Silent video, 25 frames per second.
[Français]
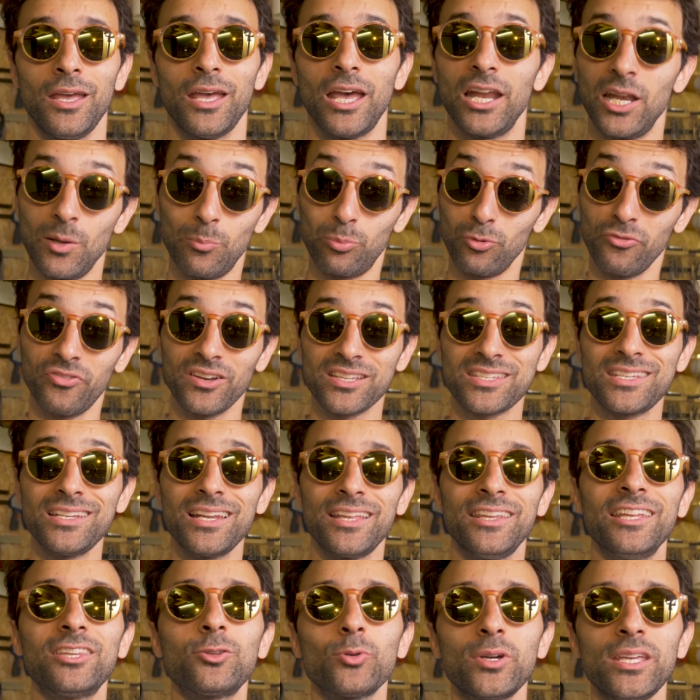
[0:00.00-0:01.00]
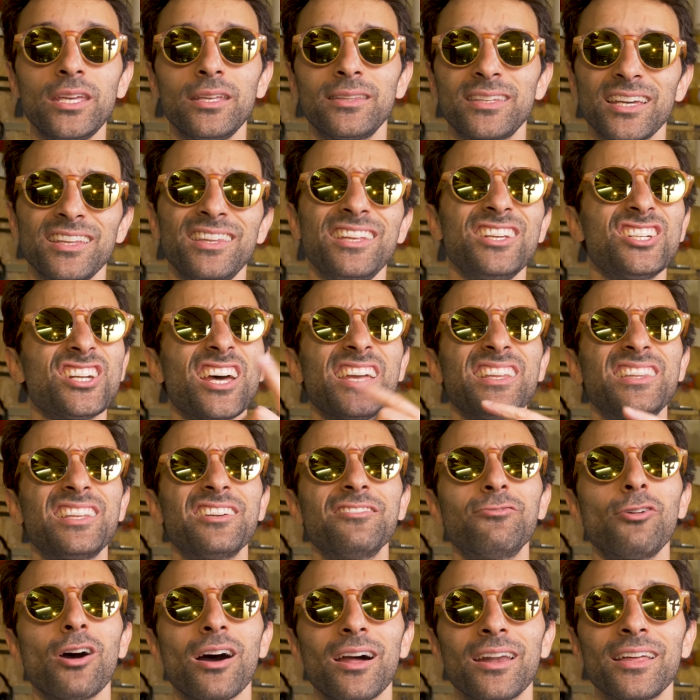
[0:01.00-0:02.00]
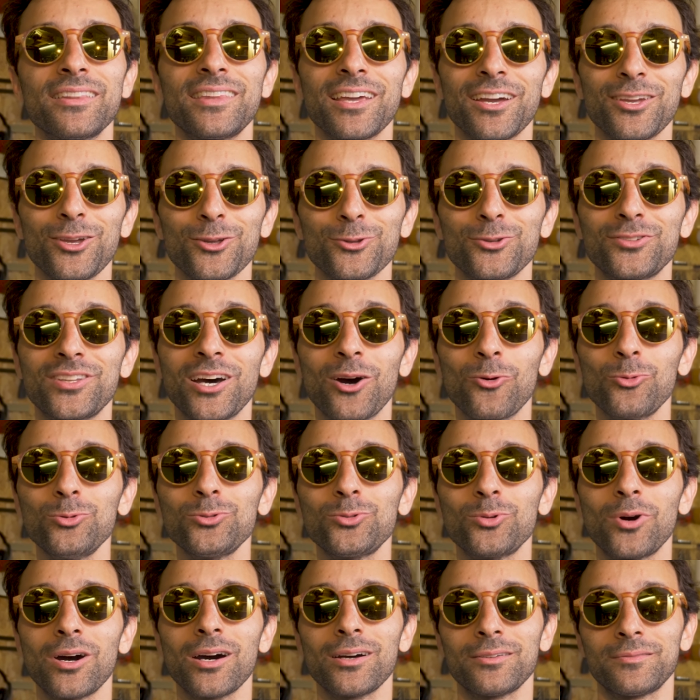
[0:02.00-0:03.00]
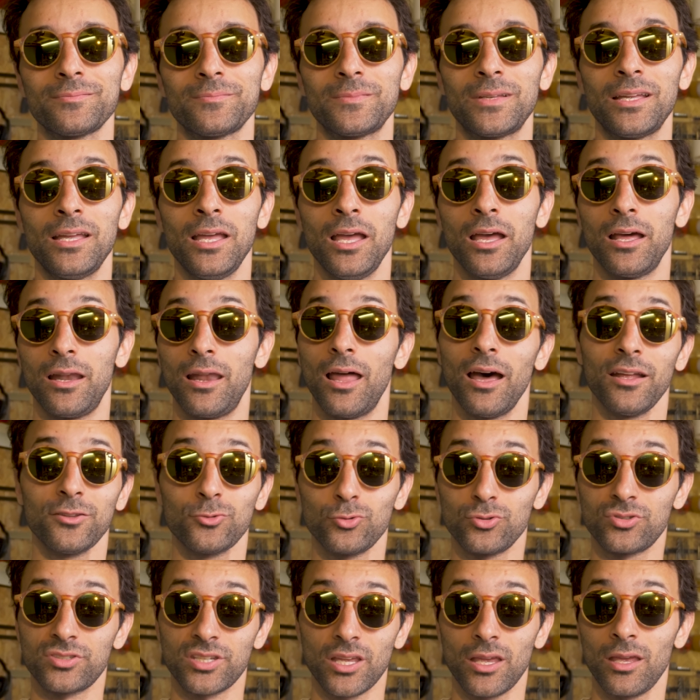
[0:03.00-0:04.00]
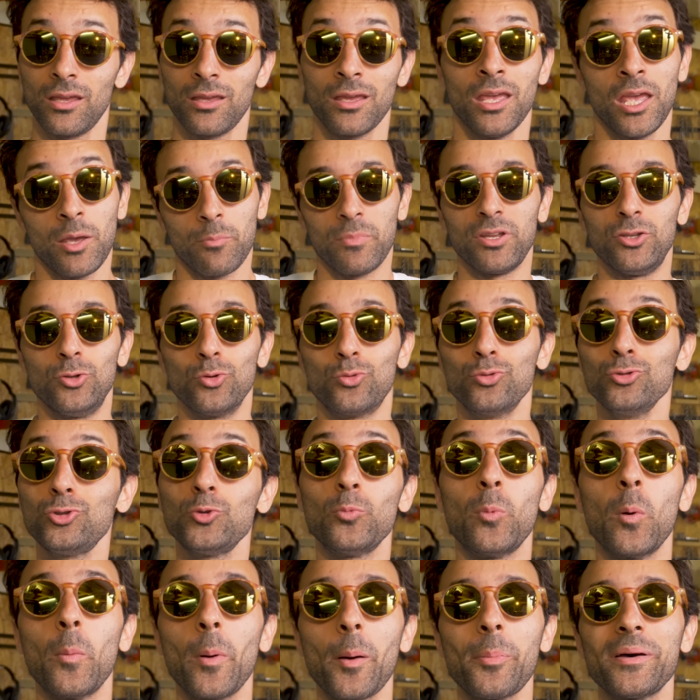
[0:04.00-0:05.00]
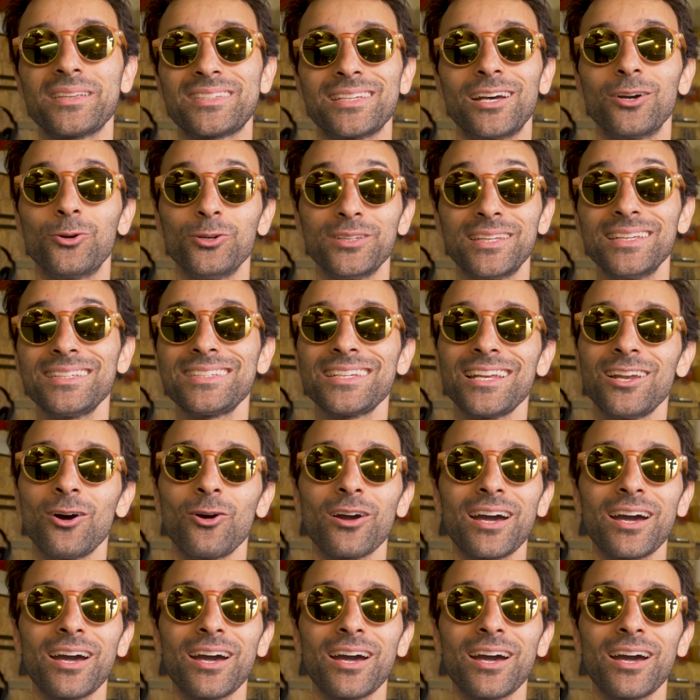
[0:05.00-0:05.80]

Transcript: Elle est plus facile à nettoyer, t'as déjà été voir à l'intérieur de ta roue, toi Là, tu sais, mais du coup, tu peux pas passer à côté si elle est